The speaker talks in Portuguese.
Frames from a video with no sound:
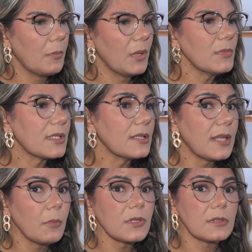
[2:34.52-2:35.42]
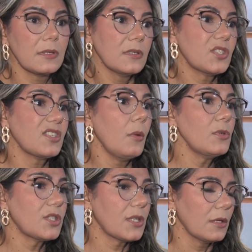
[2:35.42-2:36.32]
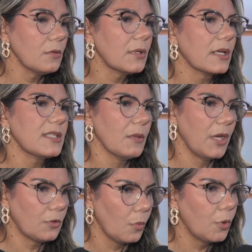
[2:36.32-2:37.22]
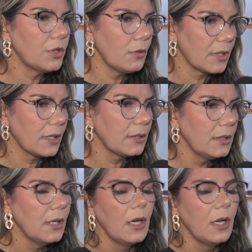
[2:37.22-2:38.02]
sabemos que temos, estamos tendo um crescimento muito grande